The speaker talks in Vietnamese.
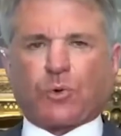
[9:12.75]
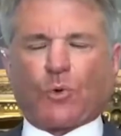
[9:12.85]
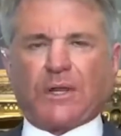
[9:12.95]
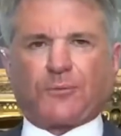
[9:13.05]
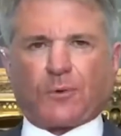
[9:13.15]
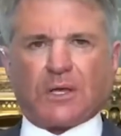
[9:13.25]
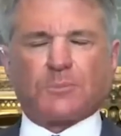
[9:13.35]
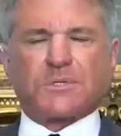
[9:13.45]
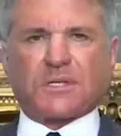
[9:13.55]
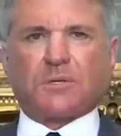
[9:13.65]
là
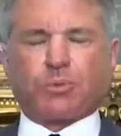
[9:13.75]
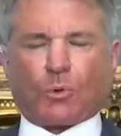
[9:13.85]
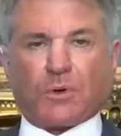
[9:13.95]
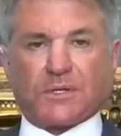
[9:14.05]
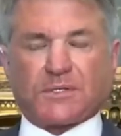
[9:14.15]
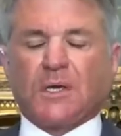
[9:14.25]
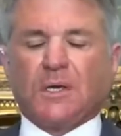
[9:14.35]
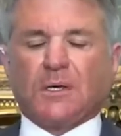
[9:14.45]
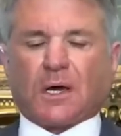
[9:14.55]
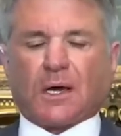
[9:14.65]
hoàn toàn điên
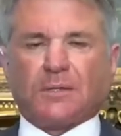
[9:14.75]
rồ